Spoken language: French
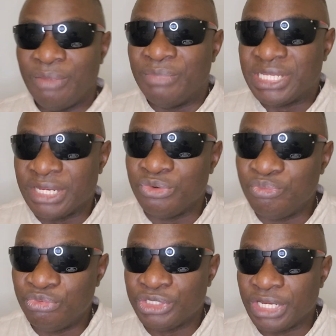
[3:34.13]
Mais ça nous,
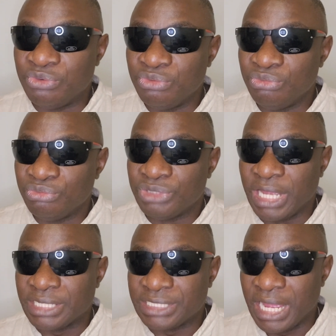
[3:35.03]
ça, nous,
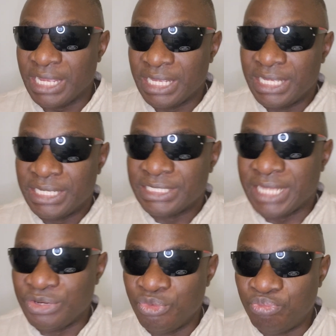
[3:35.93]
ça,
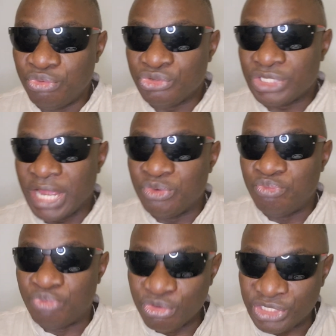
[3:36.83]
ça nous pousse à nous
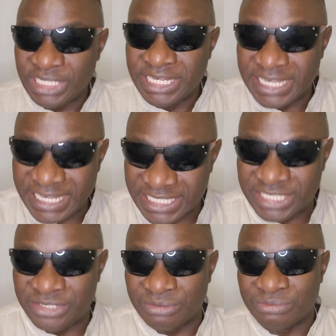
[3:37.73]
poser des
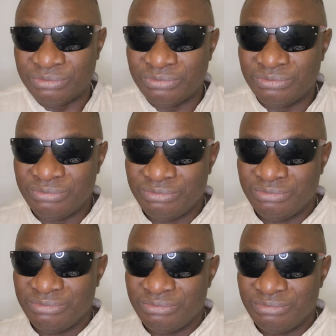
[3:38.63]
questions
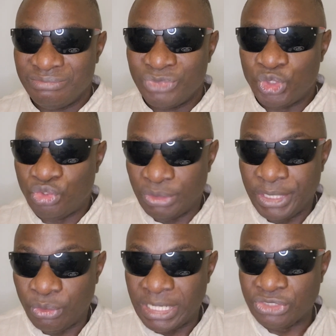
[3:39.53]
sur les
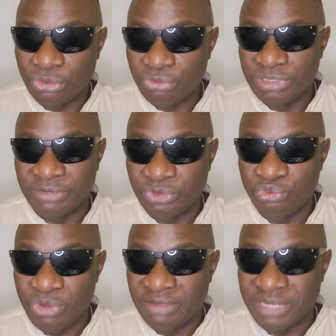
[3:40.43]
relations que nous avons
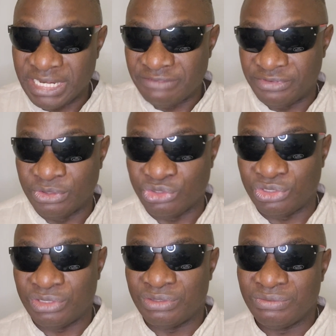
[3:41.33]
eues avec la
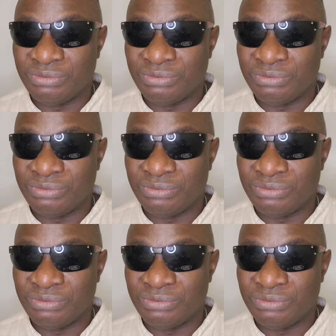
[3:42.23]
France.